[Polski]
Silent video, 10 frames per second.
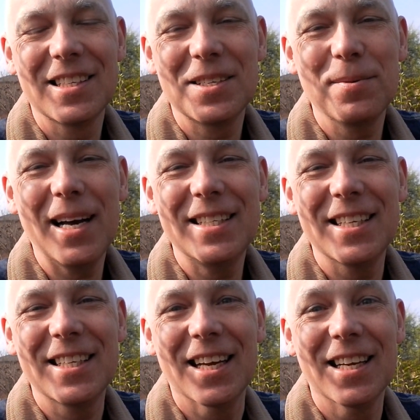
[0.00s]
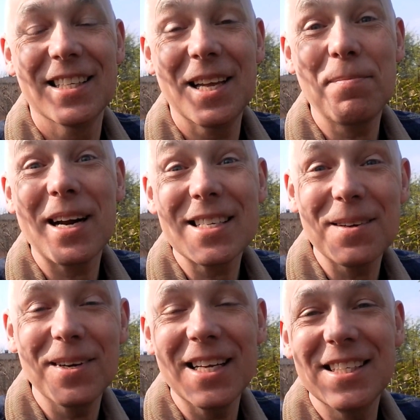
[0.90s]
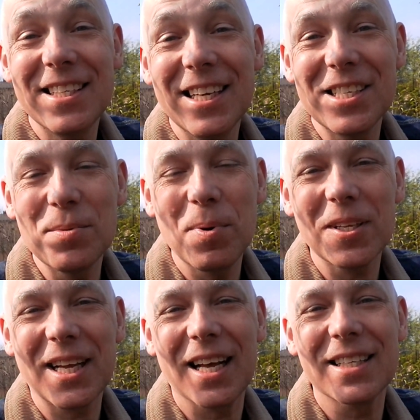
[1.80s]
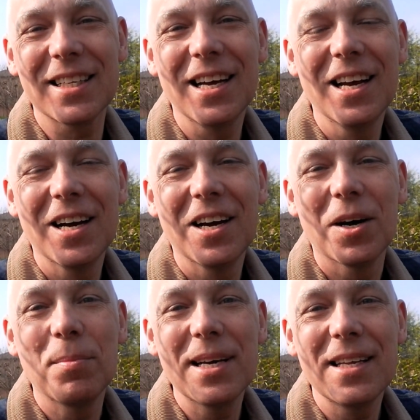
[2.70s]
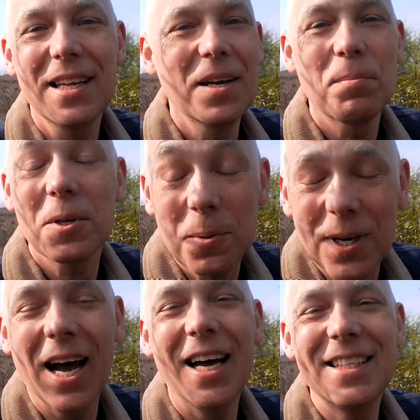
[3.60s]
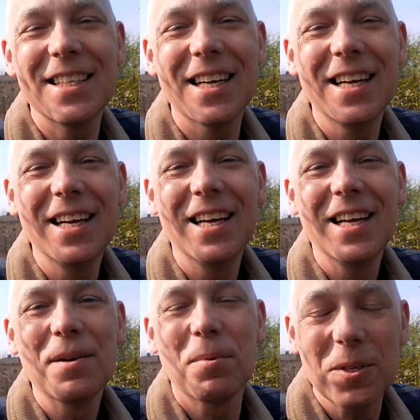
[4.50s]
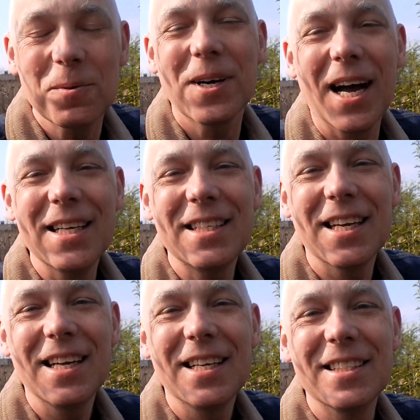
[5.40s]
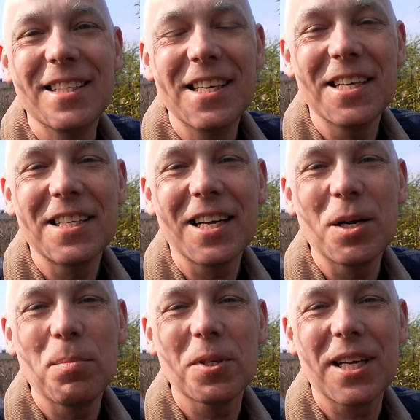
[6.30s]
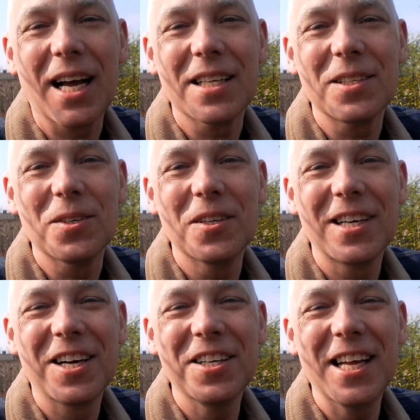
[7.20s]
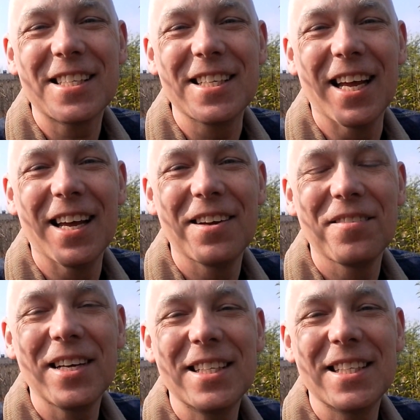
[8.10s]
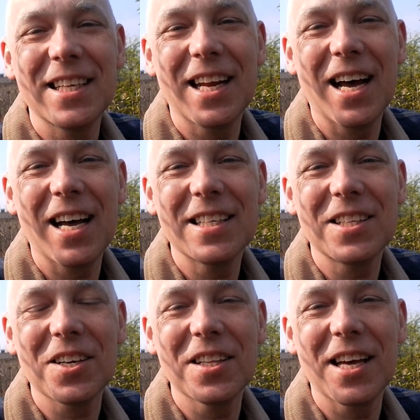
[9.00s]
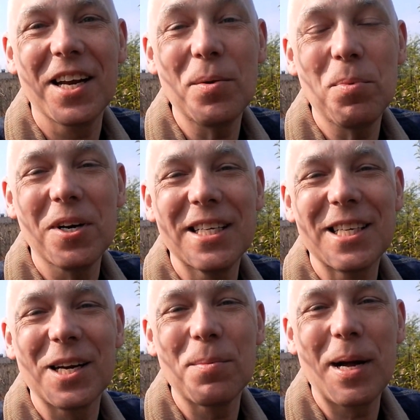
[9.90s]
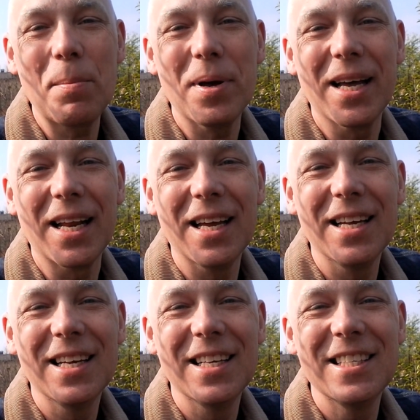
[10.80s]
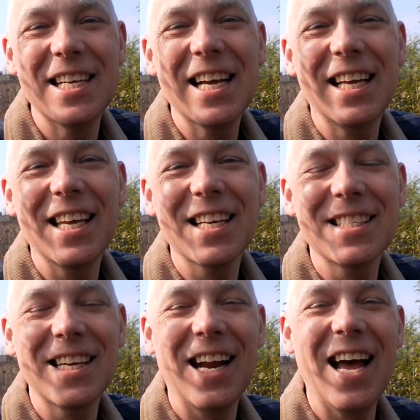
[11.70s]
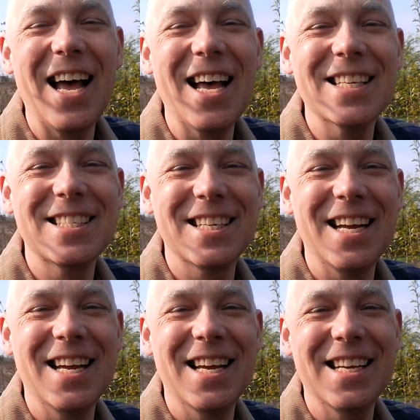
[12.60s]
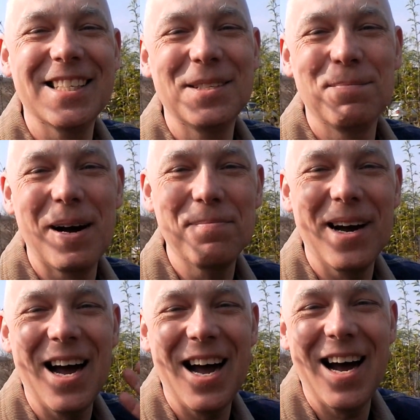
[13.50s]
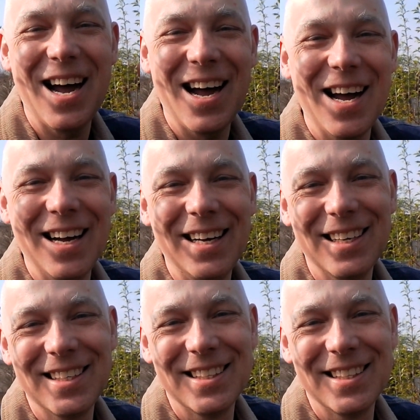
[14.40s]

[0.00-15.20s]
Trzymajcie się. Zapraszam na dzisiejszy podcast. Obej posłuchajcie, posłuchajcie dzisiejszego podcastu koniecznie. Wejdźcie na stronę realpolish.pl Dzięki jeszcze raz, cześć, pa pa!